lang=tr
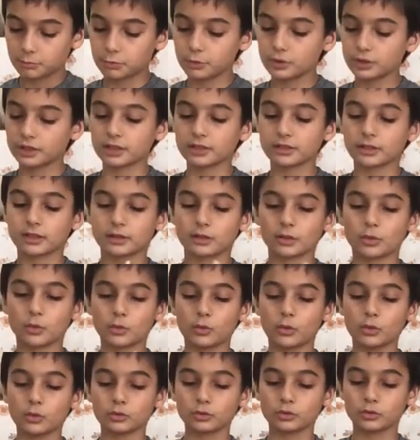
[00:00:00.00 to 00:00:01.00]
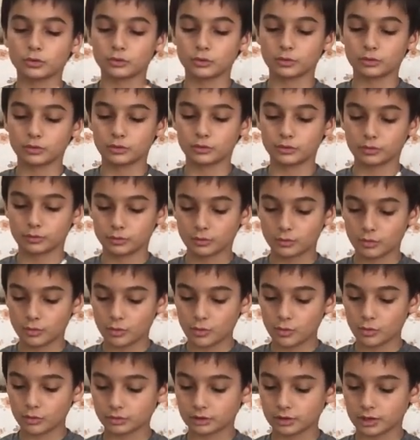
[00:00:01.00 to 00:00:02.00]
Bu iki tane ok,
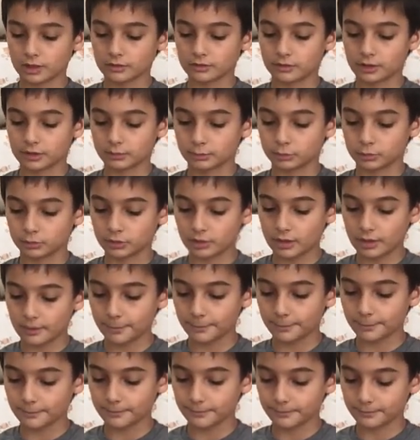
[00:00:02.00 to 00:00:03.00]
oklar var burada.